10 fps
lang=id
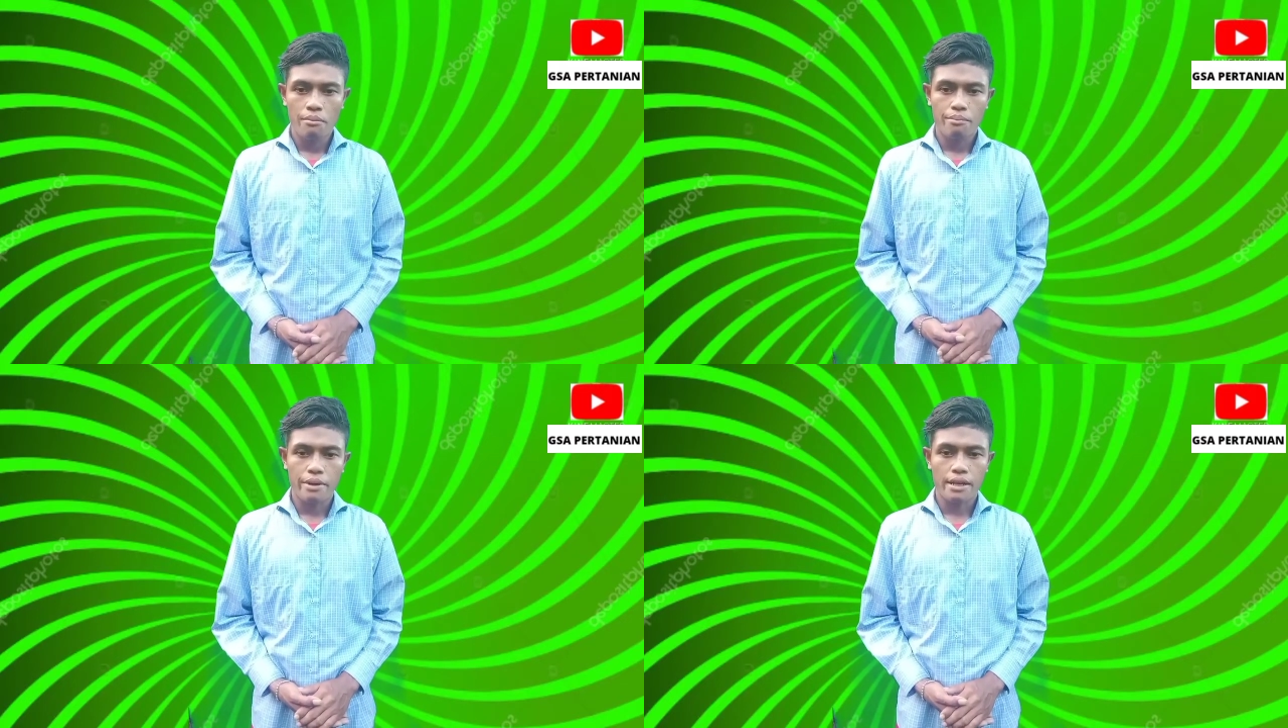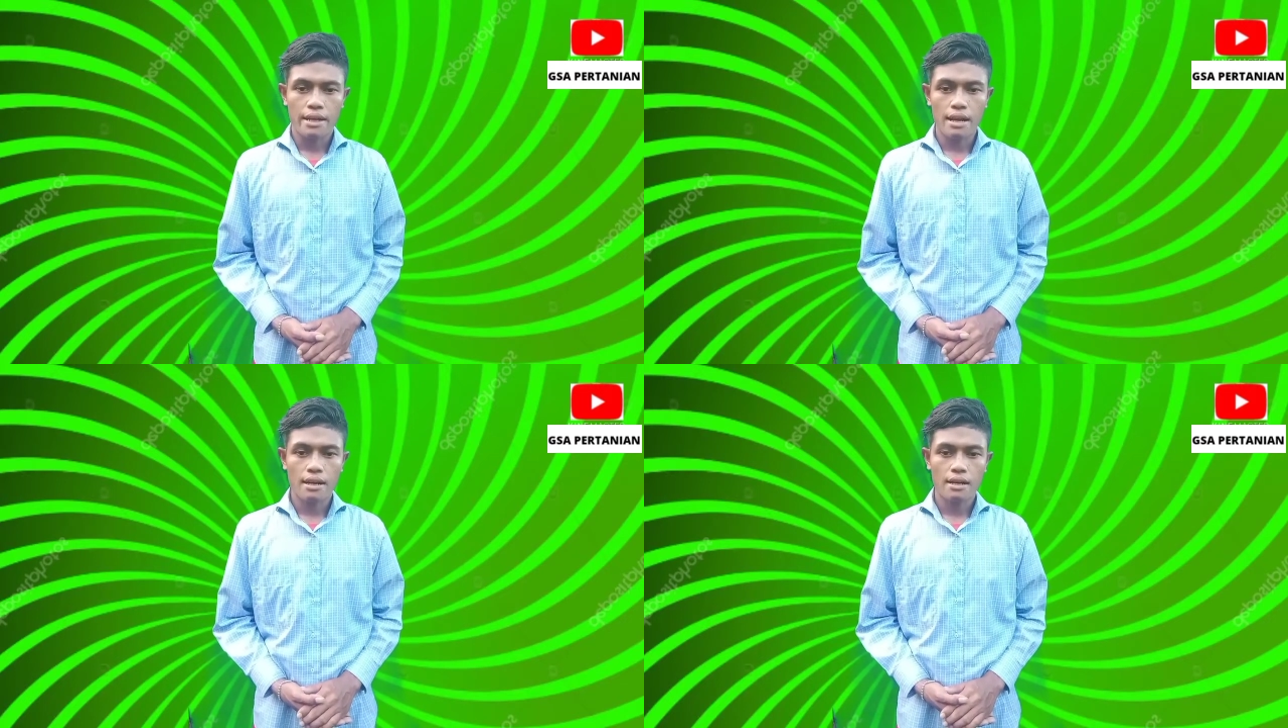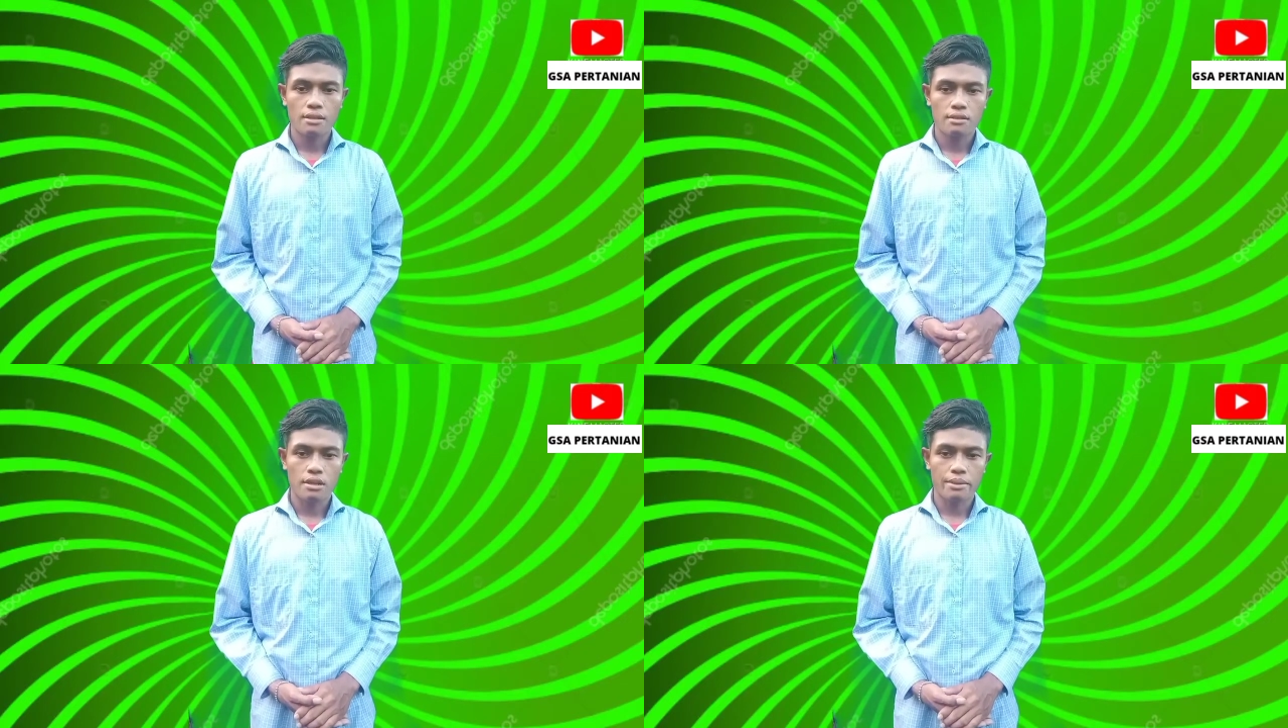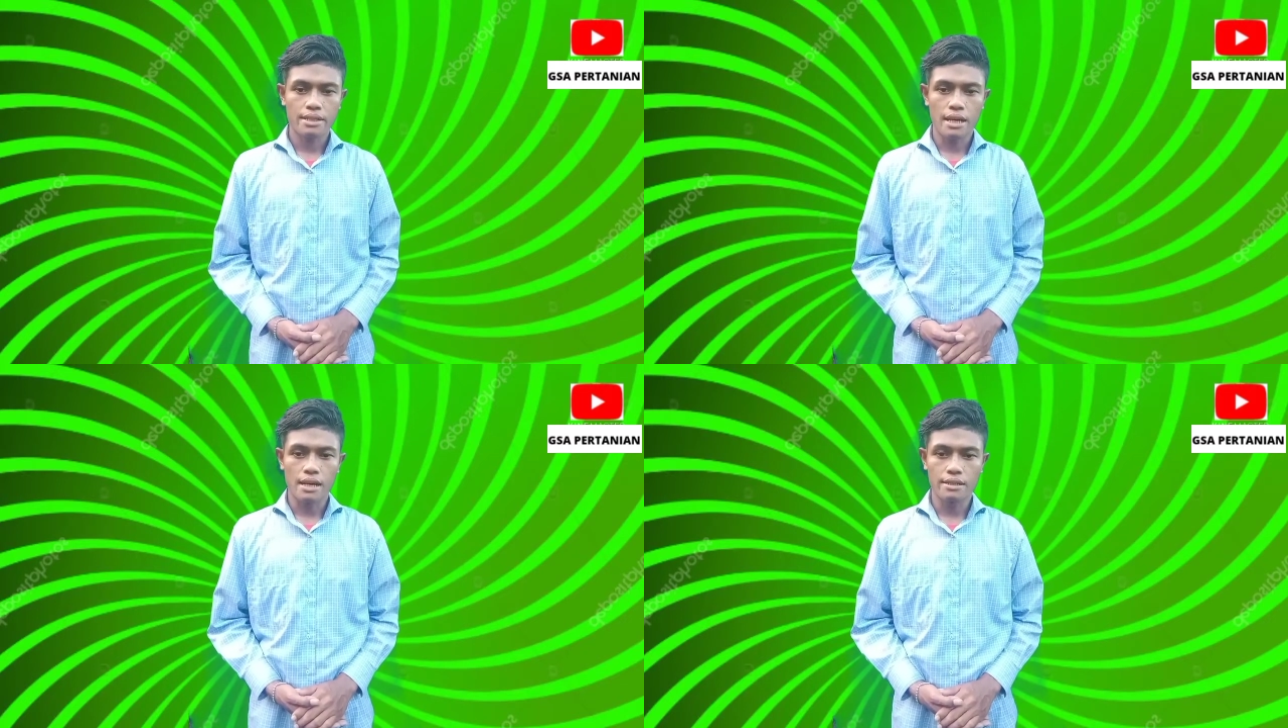Perkenalkan, nama
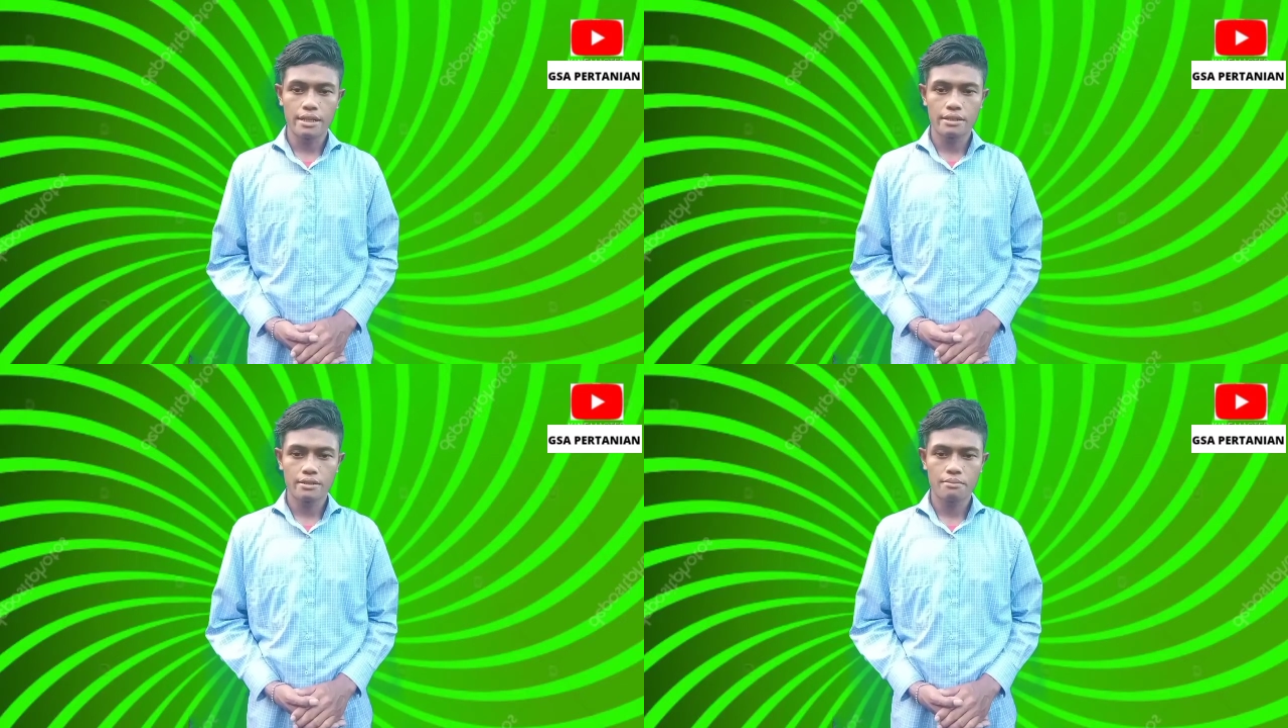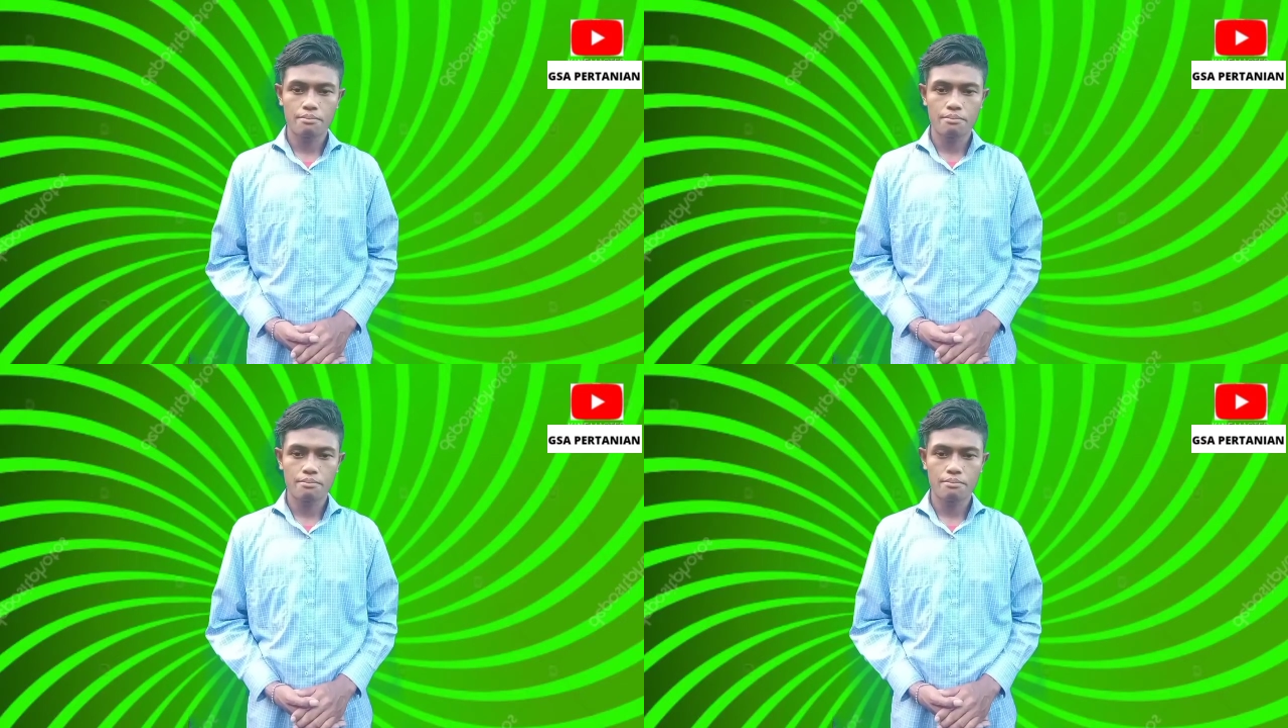saya Aldin